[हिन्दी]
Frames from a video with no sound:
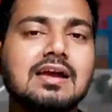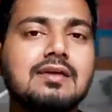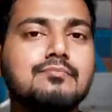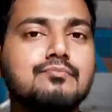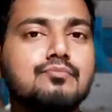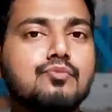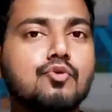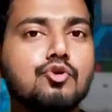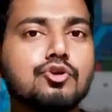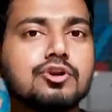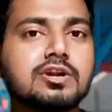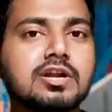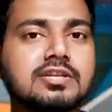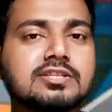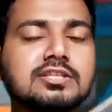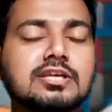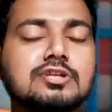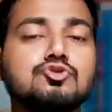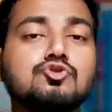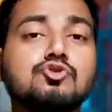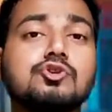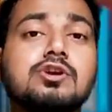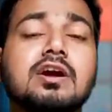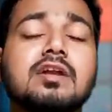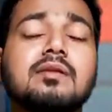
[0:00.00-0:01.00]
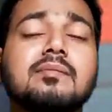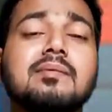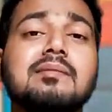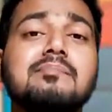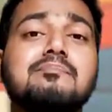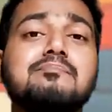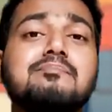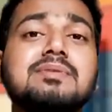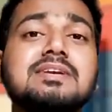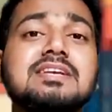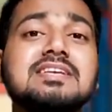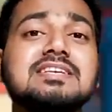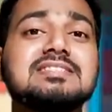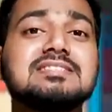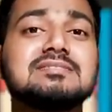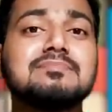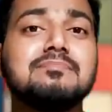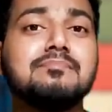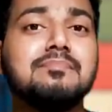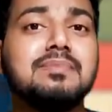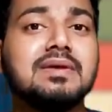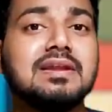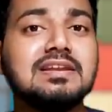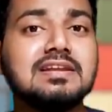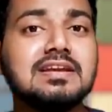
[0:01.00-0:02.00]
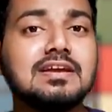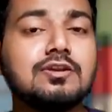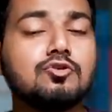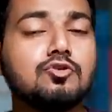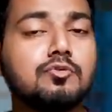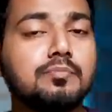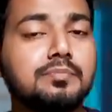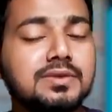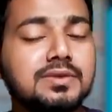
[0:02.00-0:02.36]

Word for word: का इम्पोर्ट करता है जो करीबन 20 बिलियन